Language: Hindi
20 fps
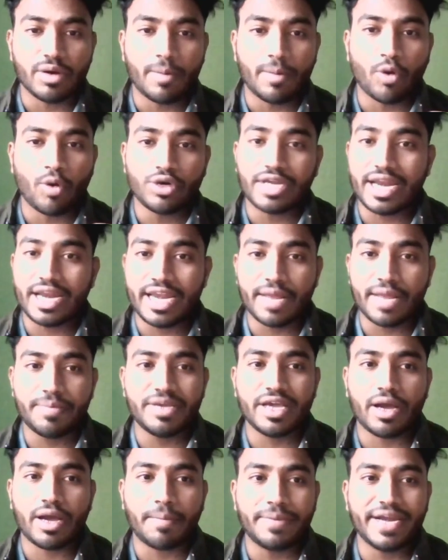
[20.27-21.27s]
पोर्टल ने
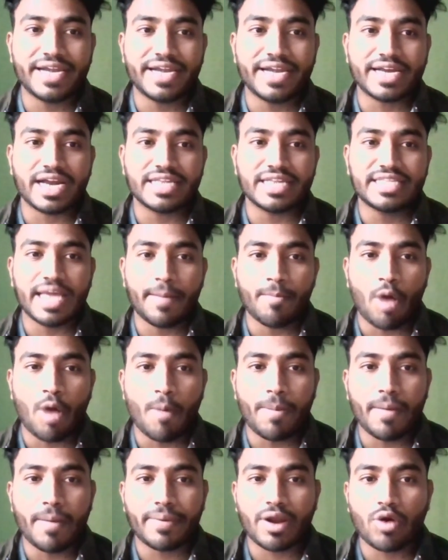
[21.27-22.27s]
भी अपडेट कर दिया
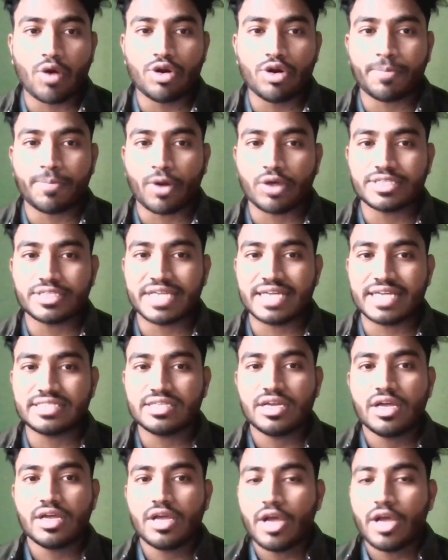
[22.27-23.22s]
मॉपअप राउंड प्रोसेस